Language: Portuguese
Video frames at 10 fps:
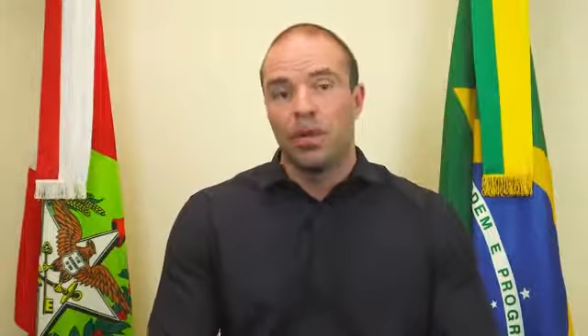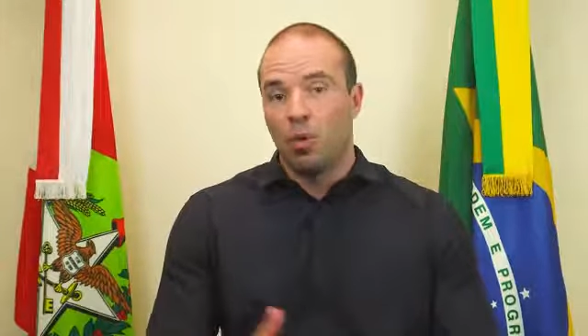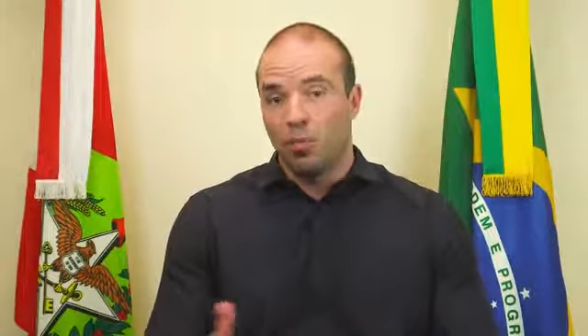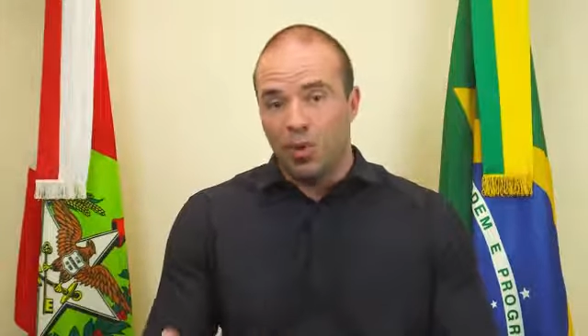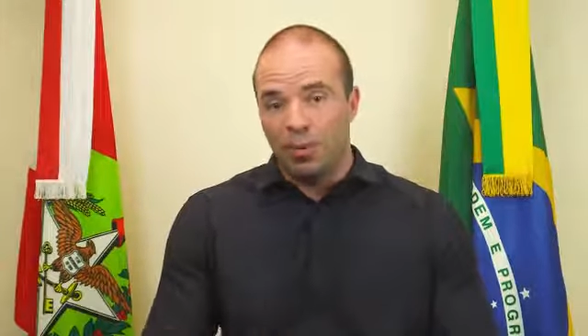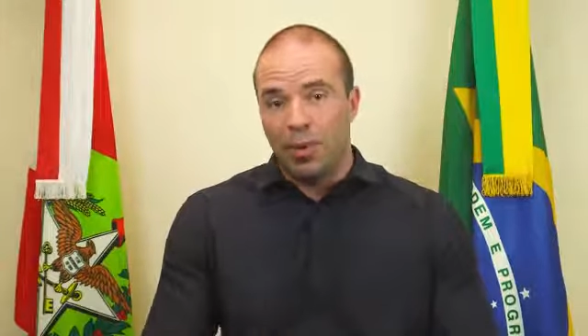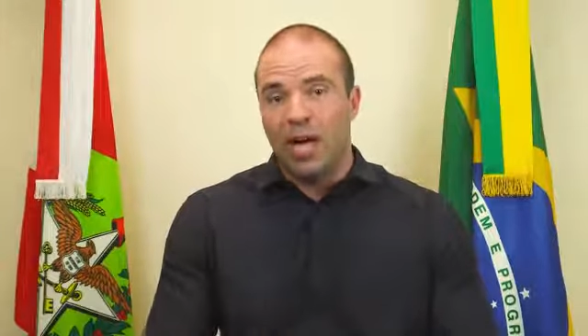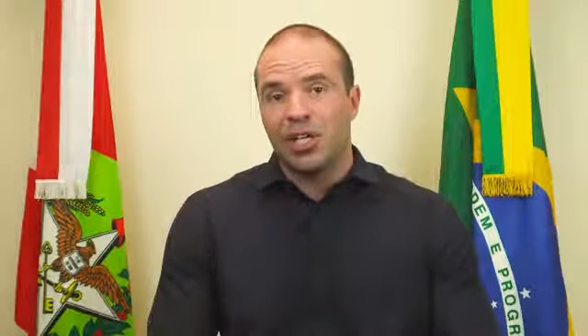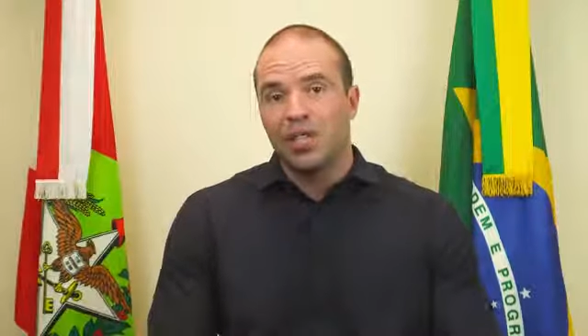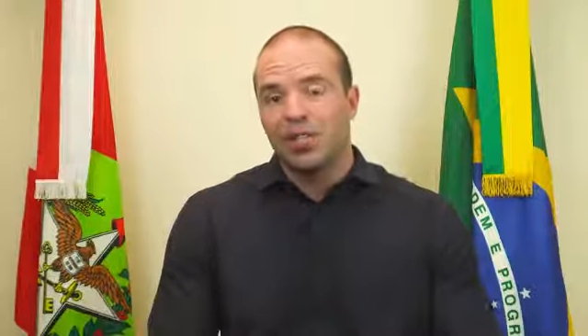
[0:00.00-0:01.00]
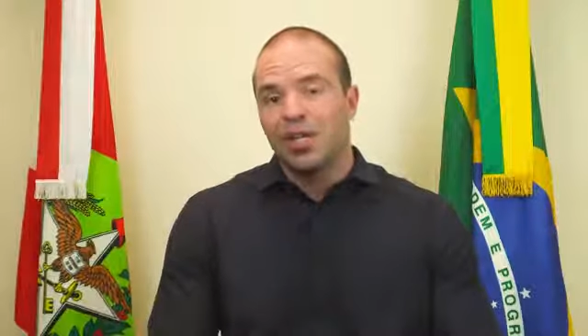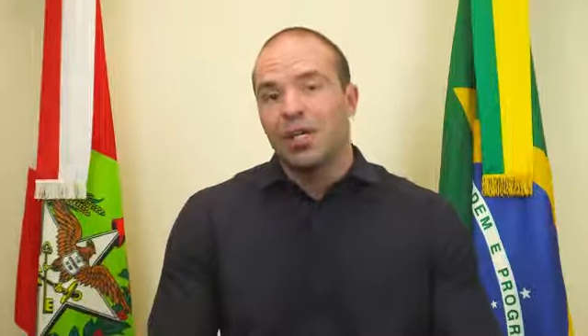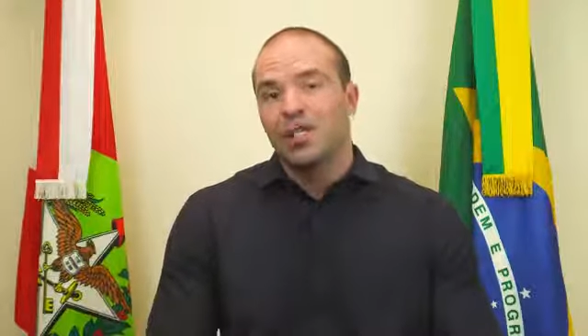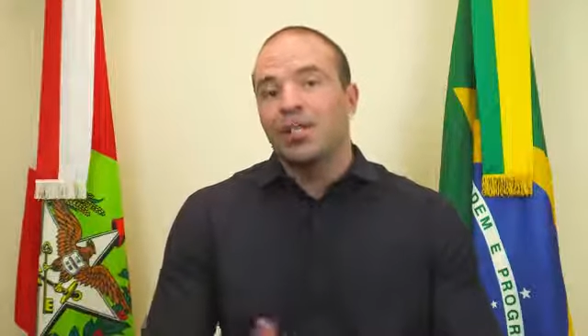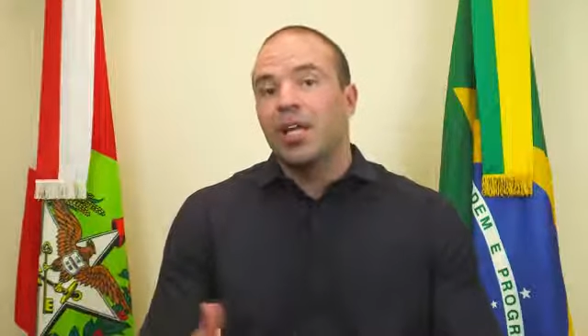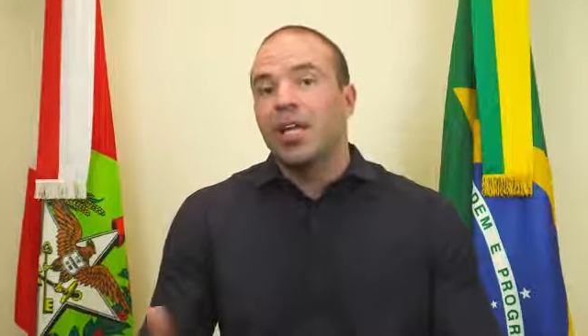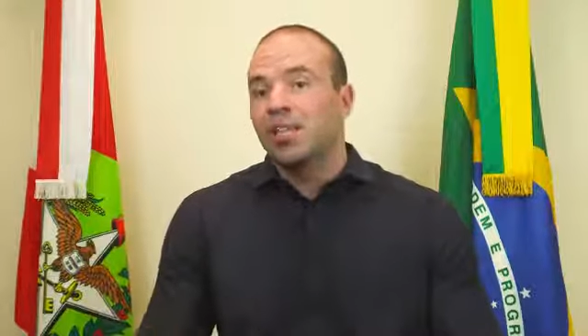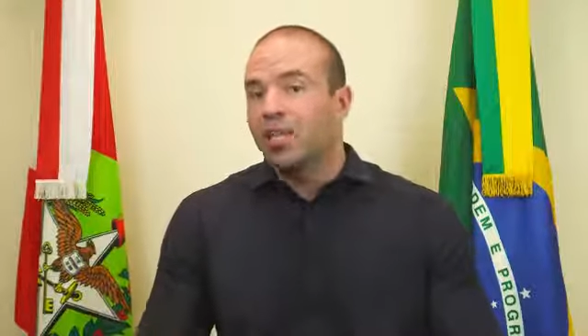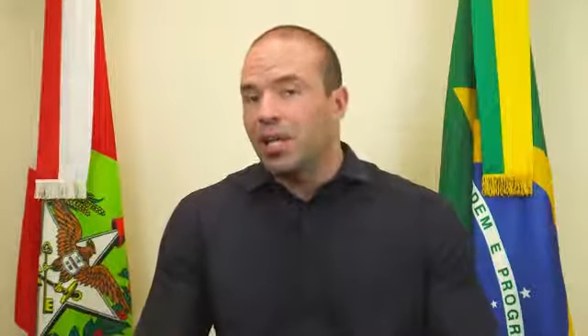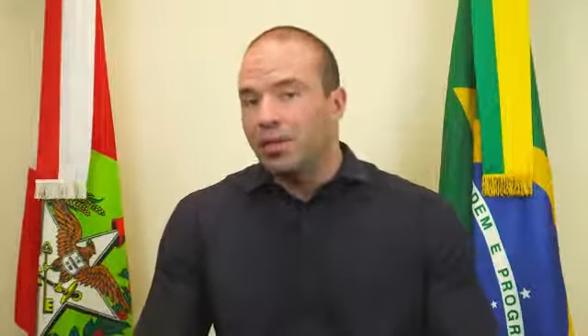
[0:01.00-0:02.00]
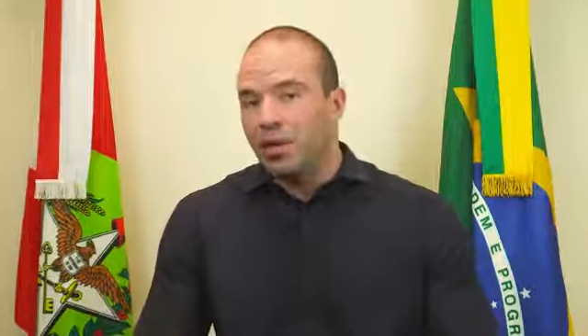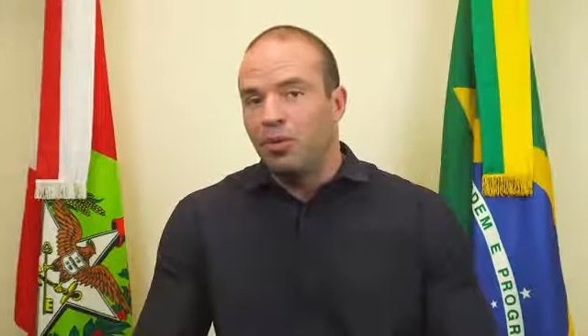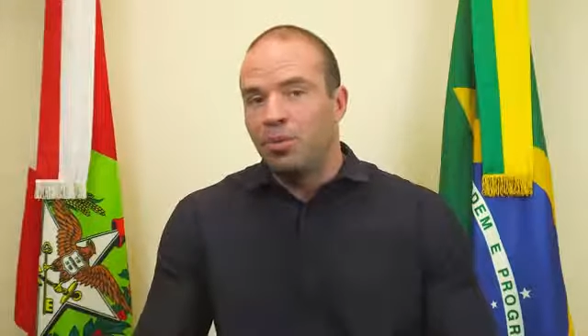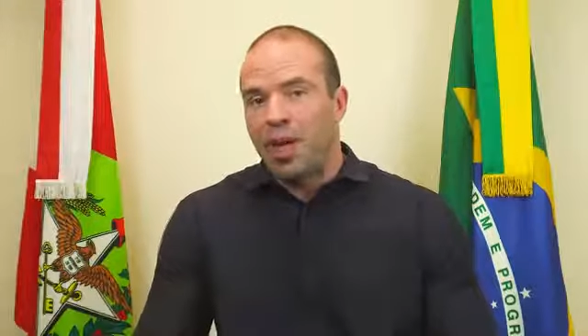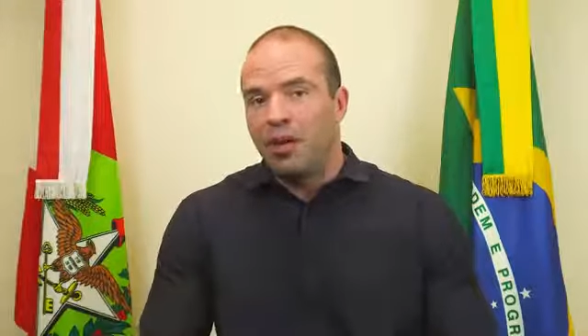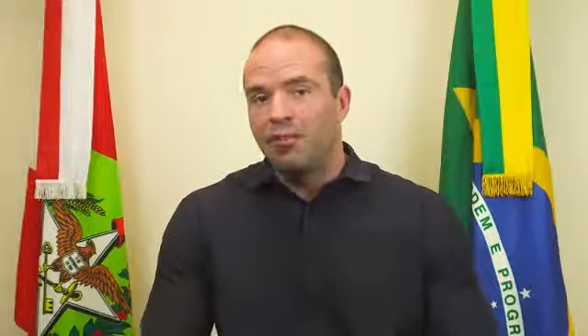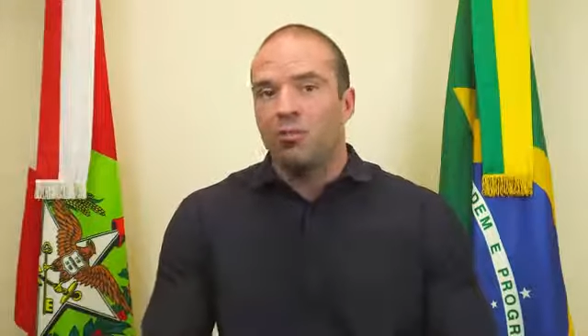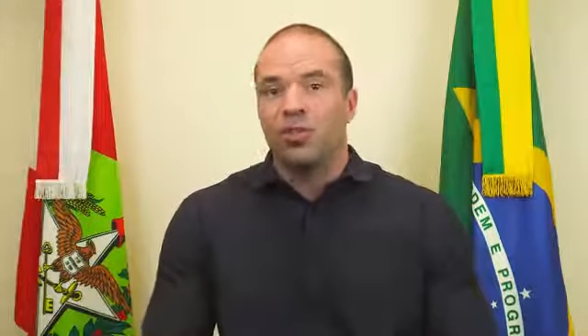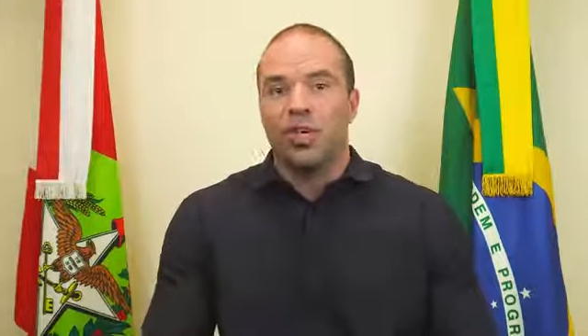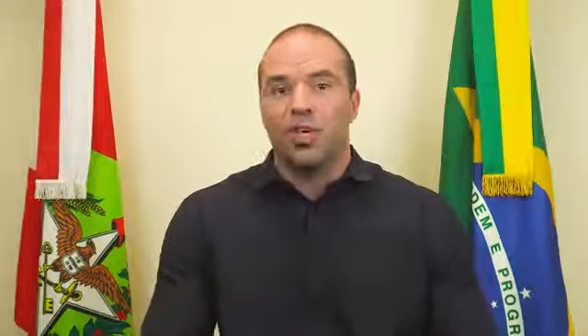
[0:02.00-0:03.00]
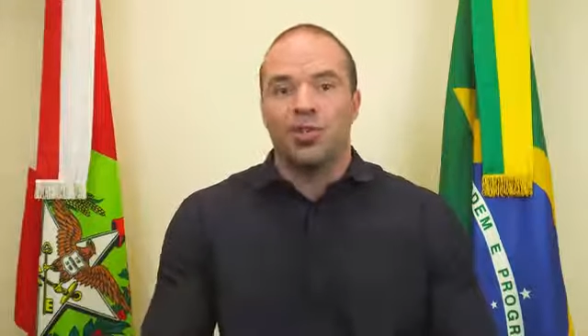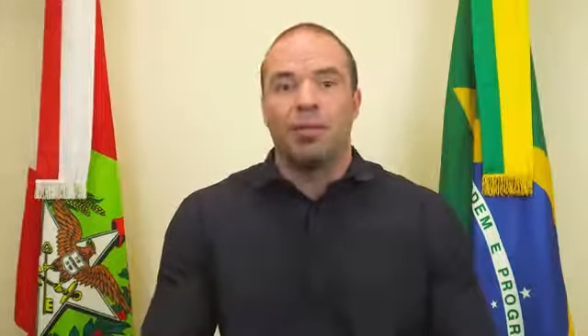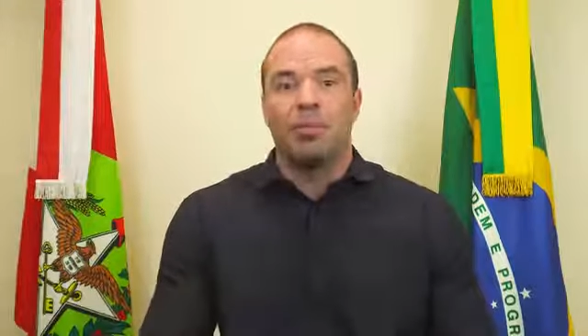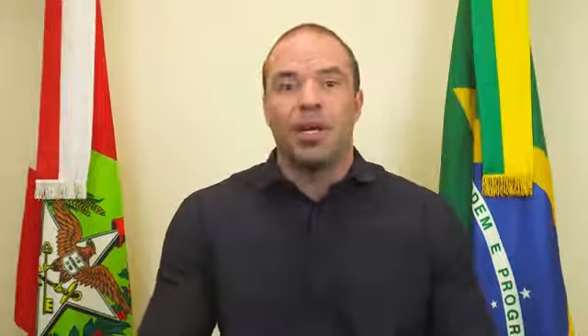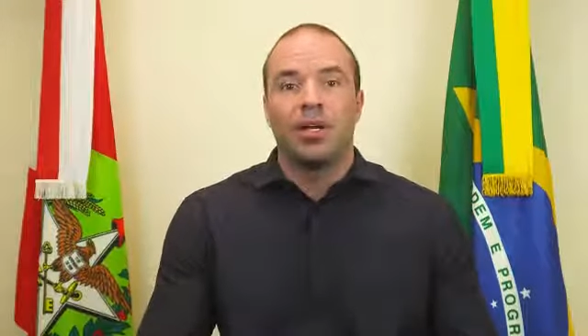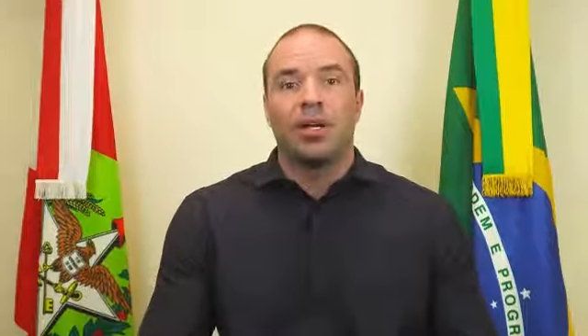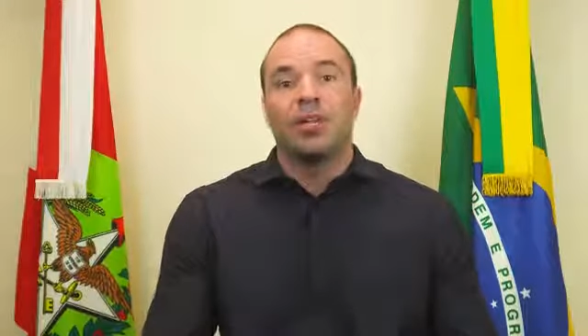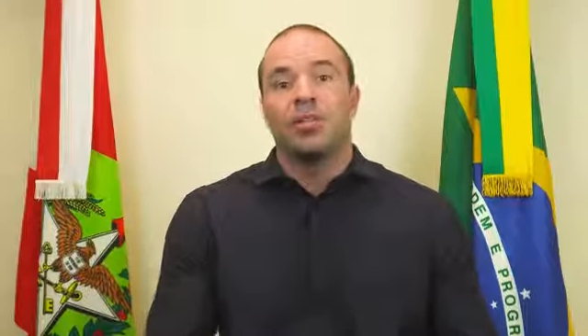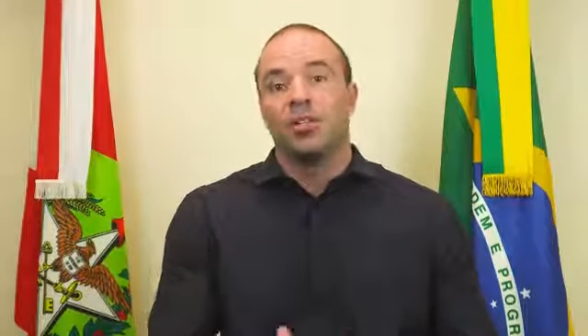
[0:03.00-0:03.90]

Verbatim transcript: Como de praxe, sem agendamento prévio e sem saber